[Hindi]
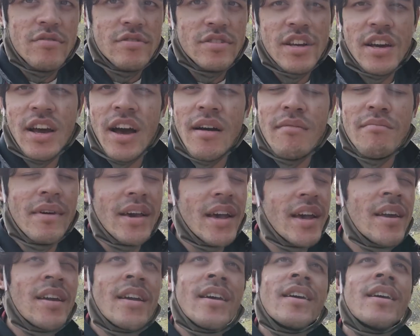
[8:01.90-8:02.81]
मैंने
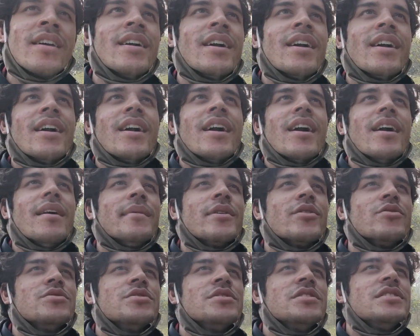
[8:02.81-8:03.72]
मैं
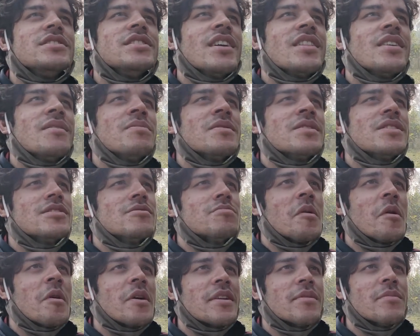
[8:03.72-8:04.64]
हमें कुछ नहीं चाहता
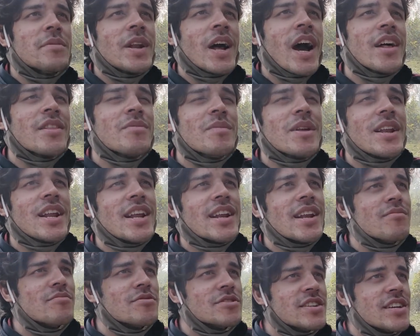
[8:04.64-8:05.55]
प्रतिस्पा पवार ने मेरे हाथ में ले
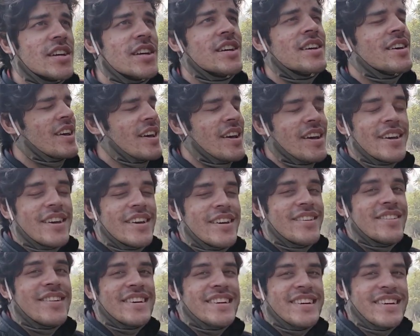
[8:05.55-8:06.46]
लिया मुझे
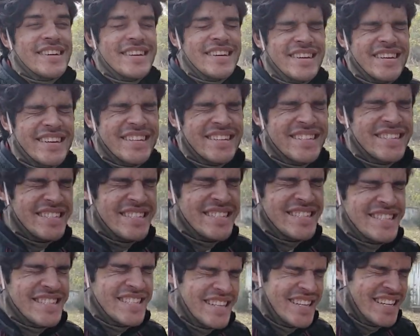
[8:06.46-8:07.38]
मेरा हाथ में